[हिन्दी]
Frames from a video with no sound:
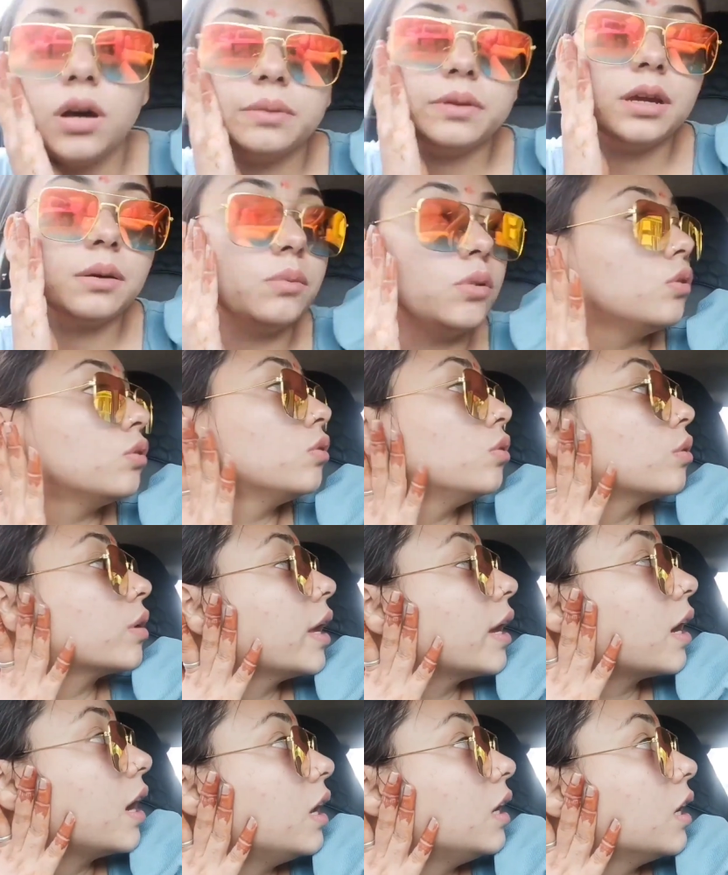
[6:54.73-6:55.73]
अभी हम लोग
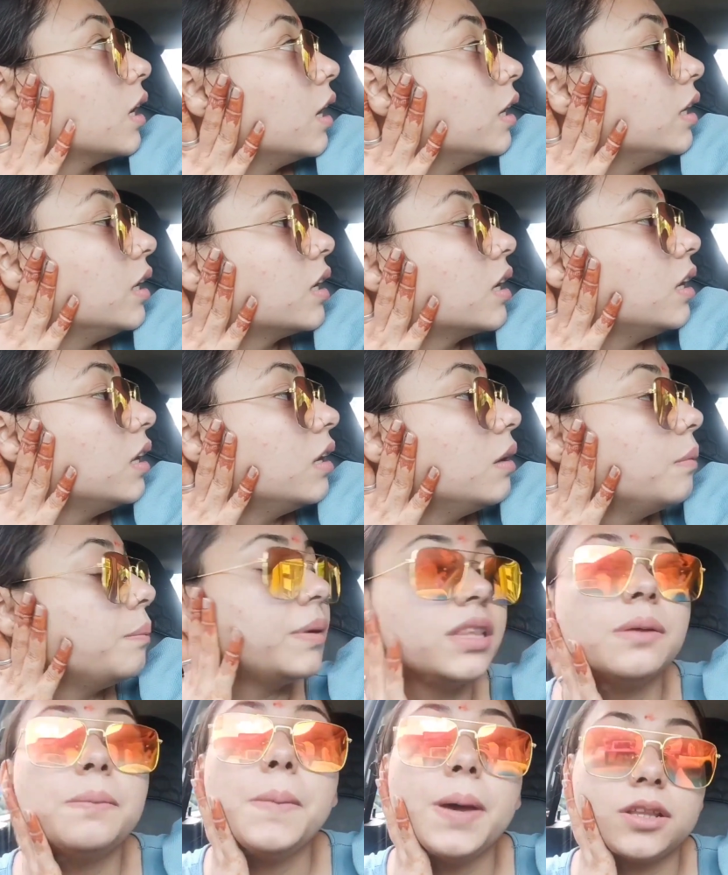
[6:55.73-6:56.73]
रुके हैं खाना खाने के लिए
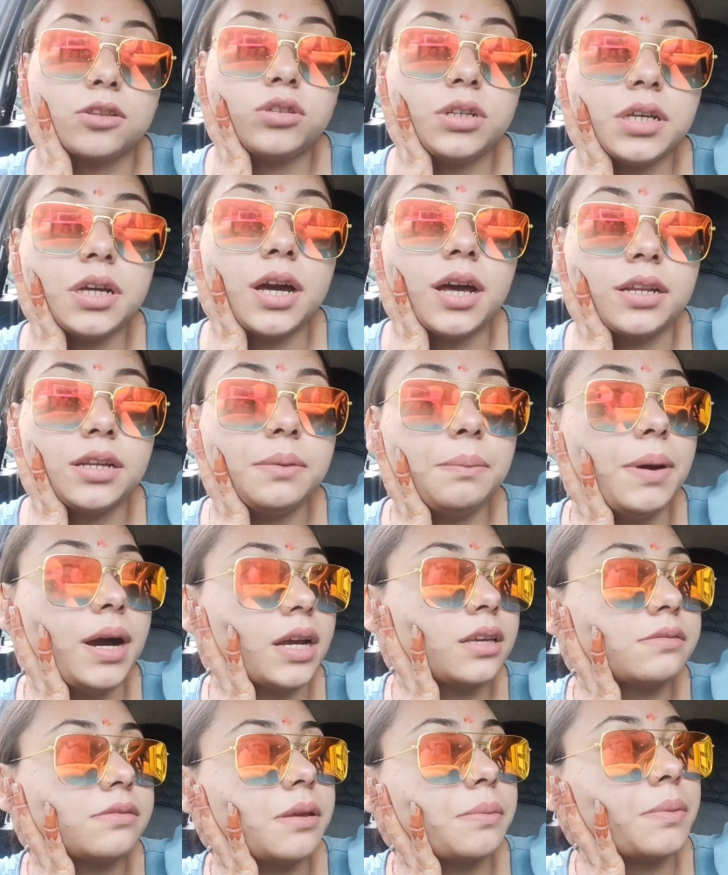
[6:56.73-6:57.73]
मतलब मैं तो नहीं खा रही
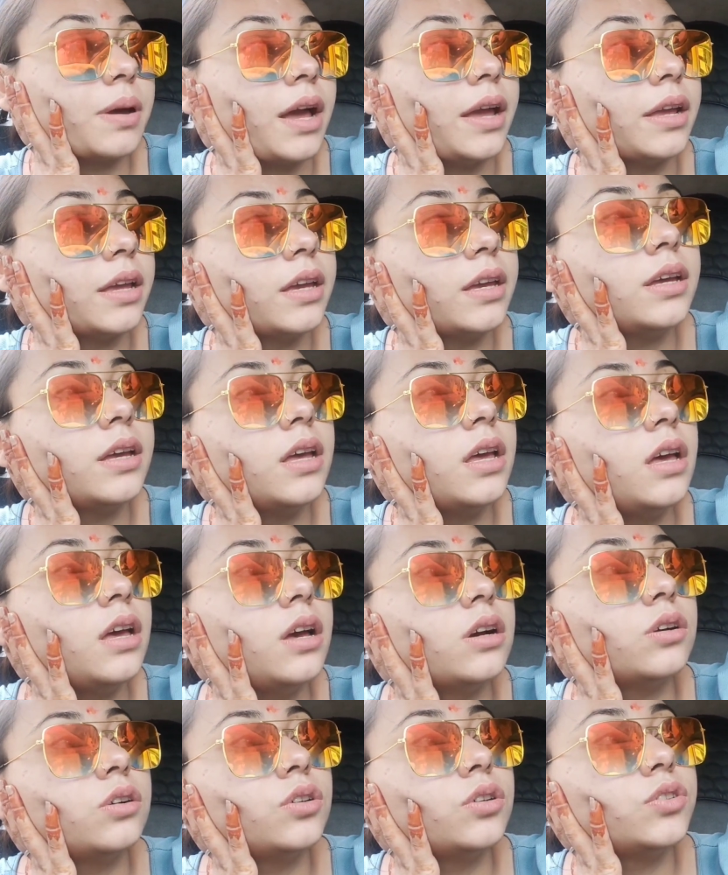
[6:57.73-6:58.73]
बाकी सब खाएंगे
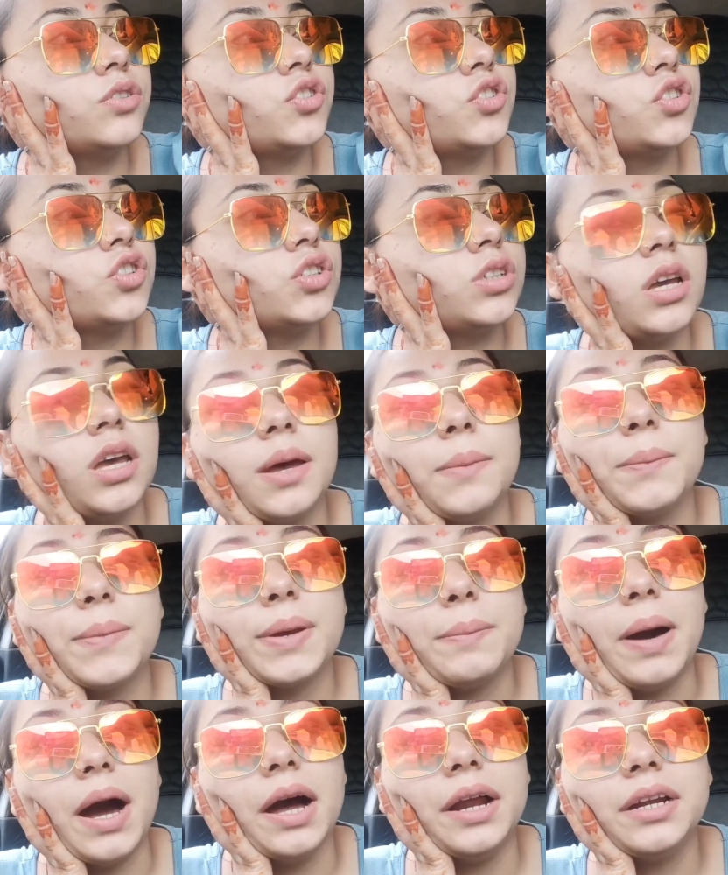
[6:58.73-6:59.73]
कुछ
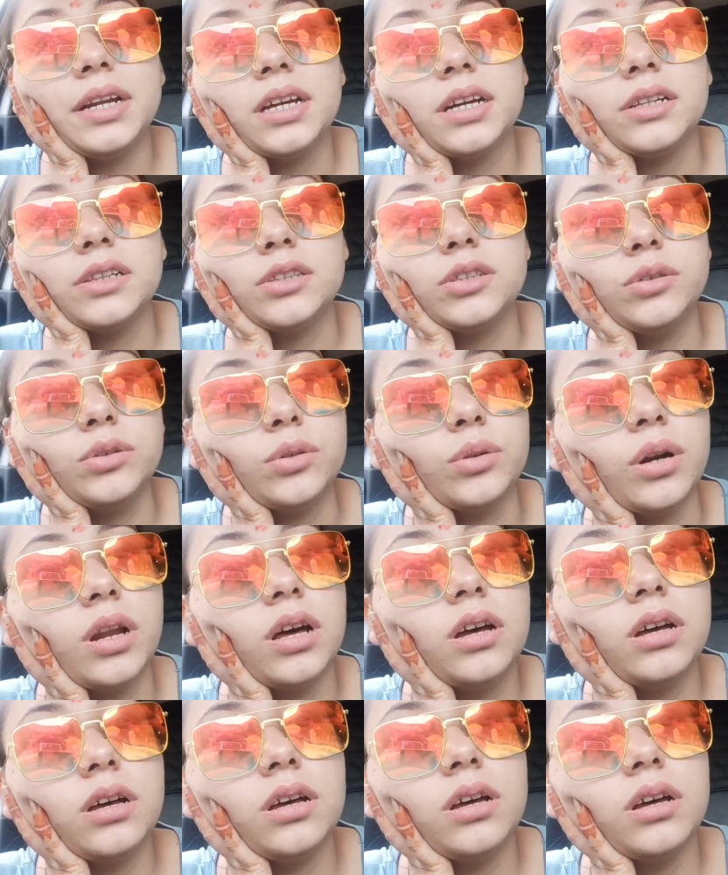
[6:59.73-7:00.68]
मैं बाहर निकलती हूँ थोड़ा